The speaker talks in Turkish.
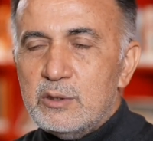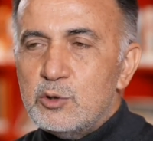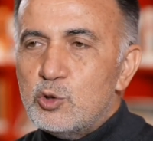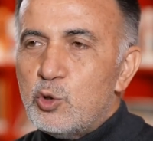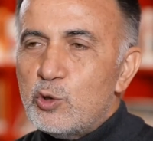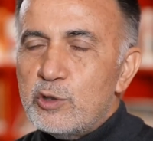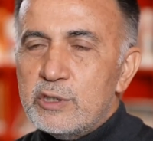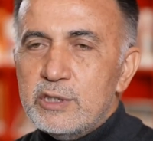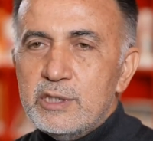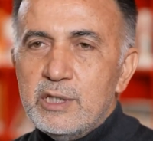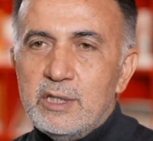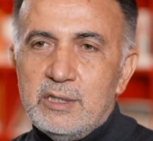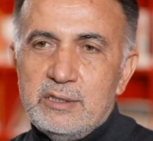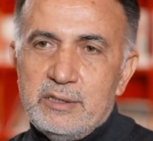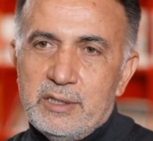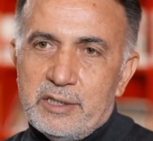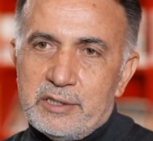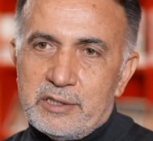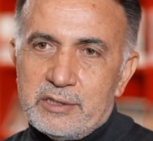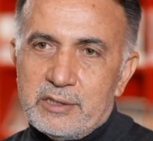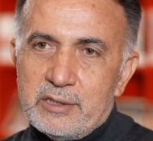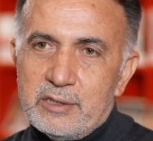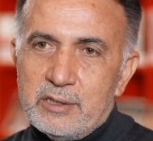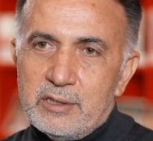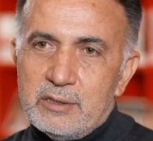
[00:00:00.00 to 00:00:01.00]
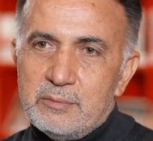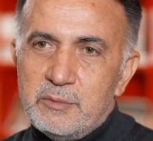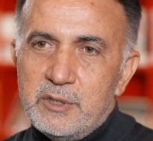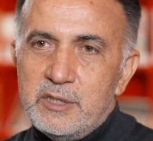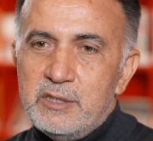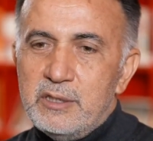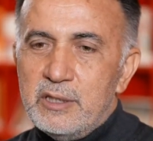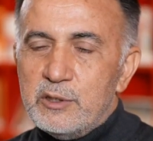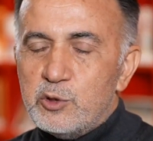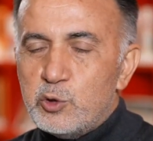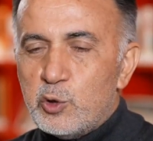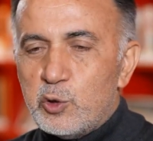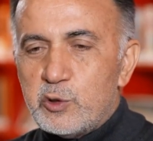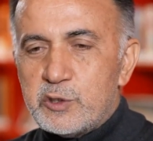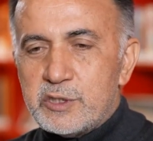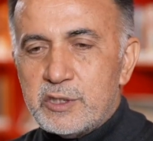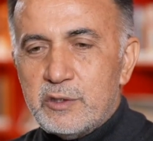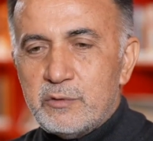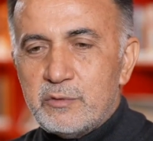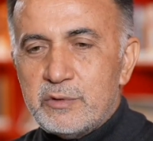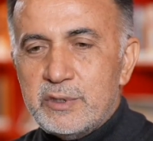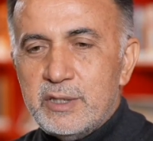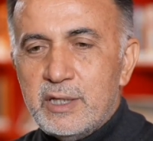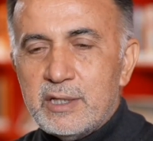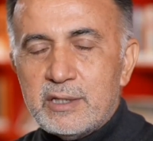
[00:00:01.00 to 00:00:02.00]
Çok iyi anlaştık. Beni de çok
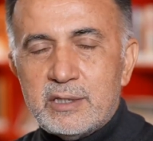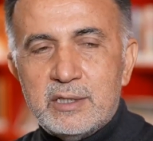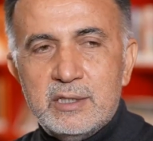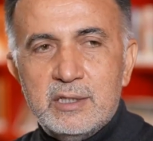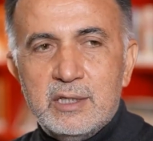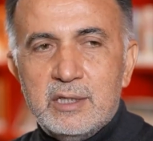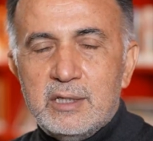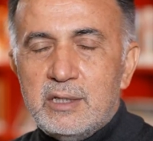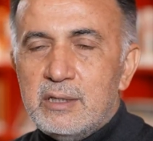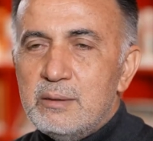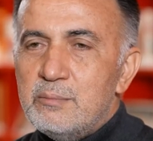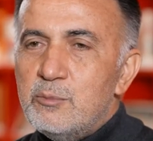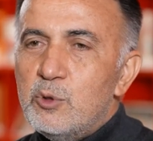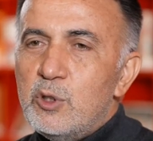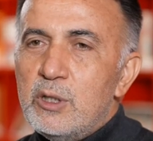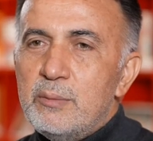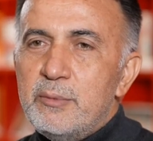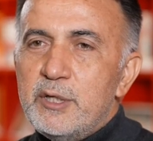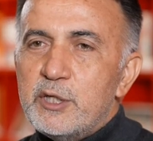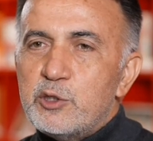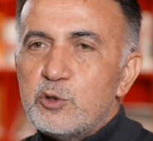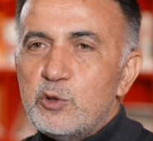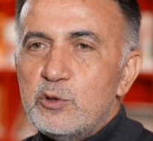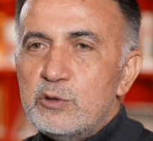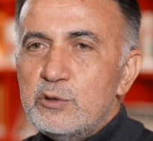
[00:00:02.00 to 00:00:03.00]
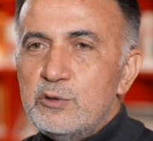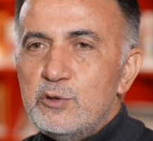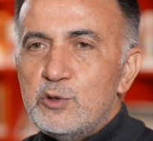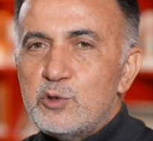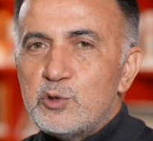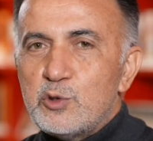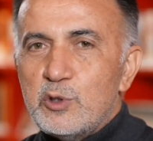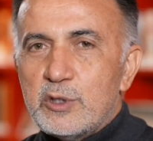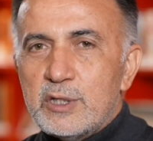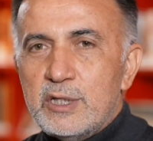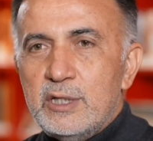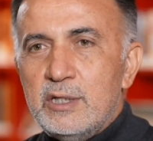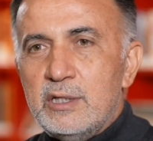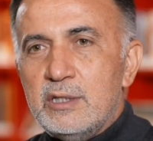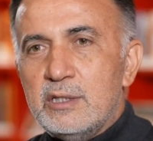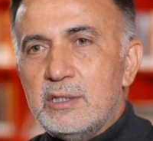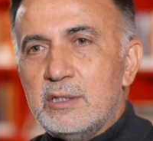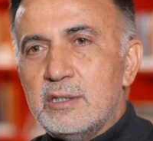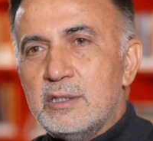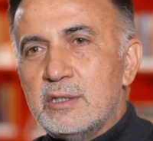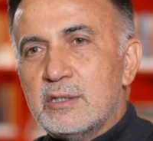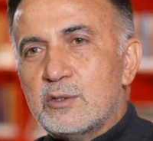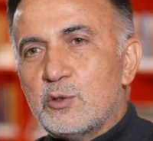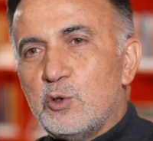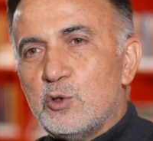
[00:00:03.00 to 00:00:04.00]
sevdiler. Böyle 5-10 gün sonra
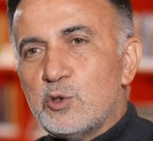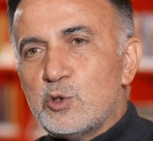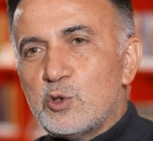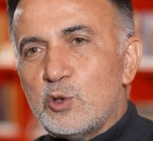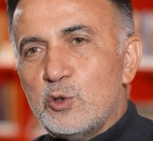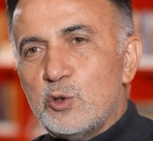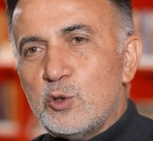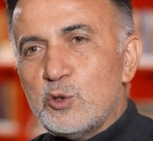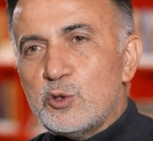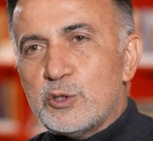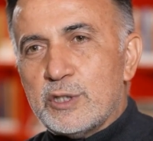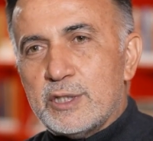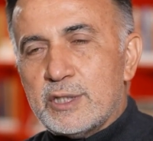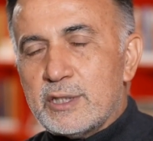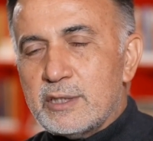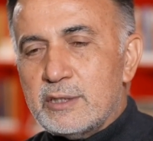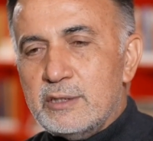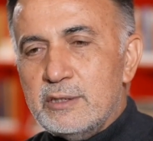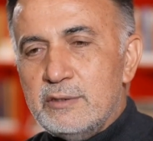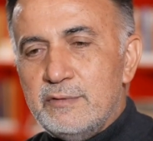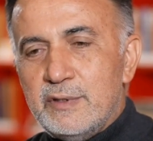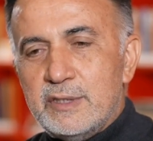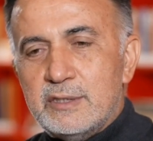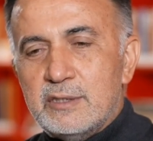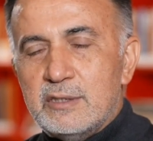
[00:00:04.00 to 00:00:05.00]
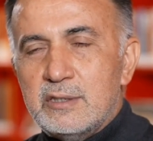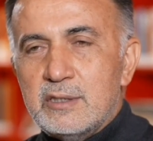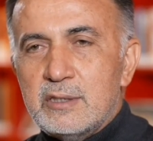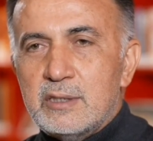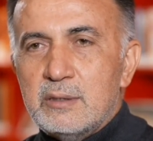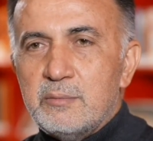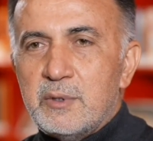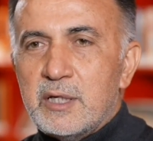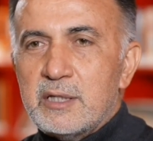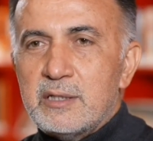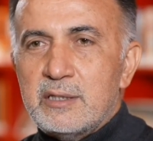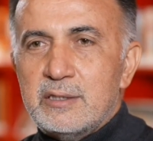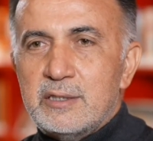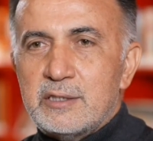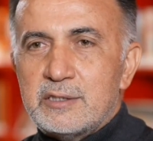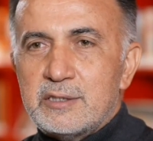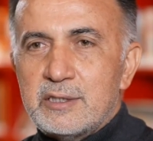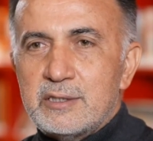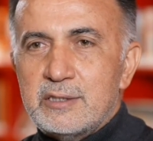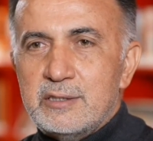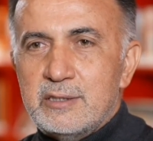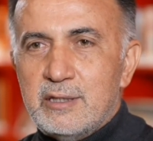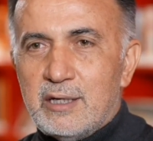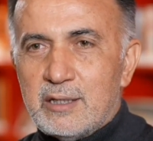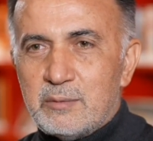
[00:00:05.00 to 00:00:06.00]
e, konsolos aradı ve dedi ki
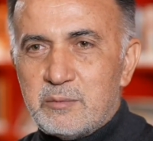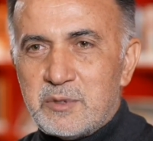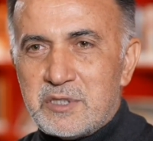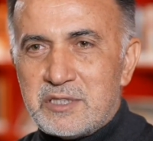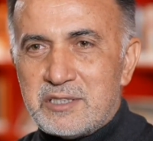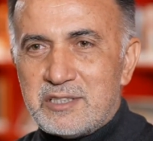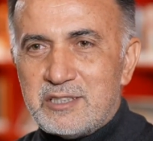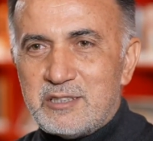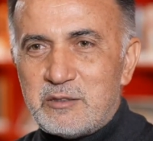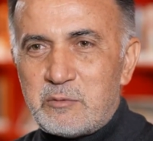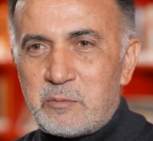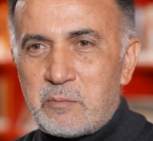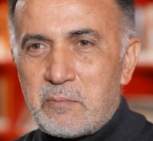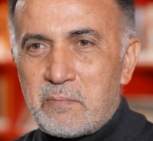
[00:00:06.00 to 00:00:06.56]
Bangladeş'e gider misin?